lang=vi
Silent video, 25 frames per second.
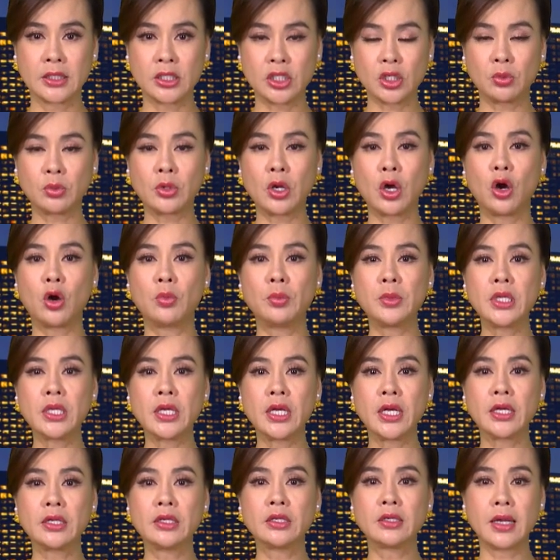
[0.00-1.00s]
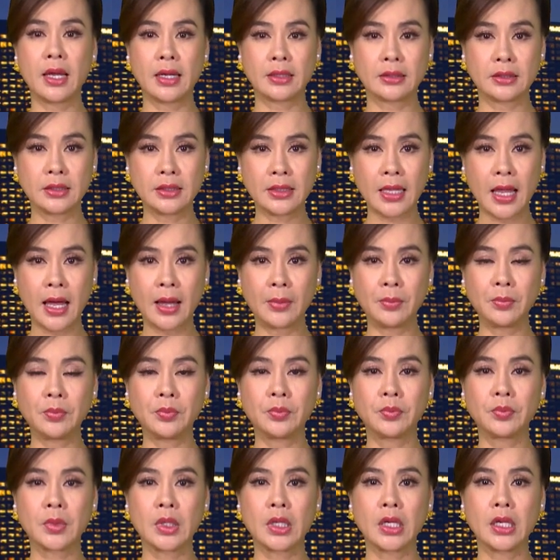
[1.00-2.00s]
Trong đó Mỹ Khê đứng hàng thứ 8,
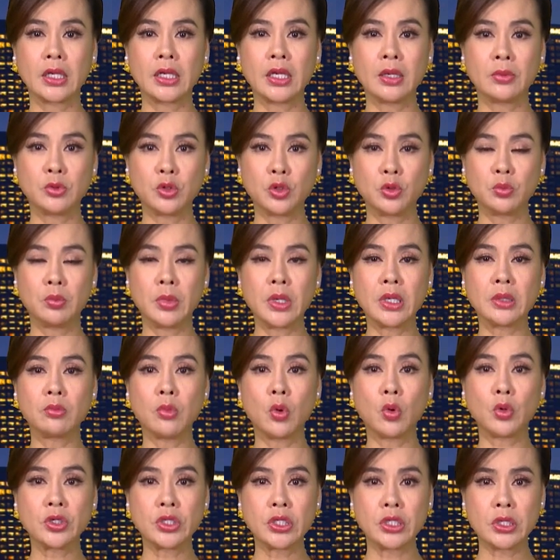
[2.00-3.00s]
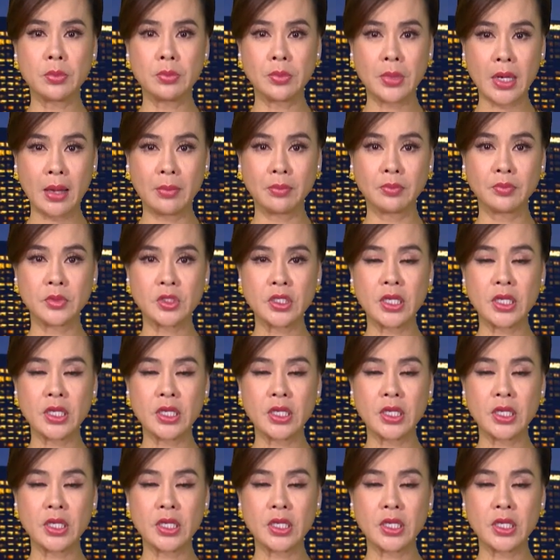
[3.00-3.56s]
điểm trung bình 4.5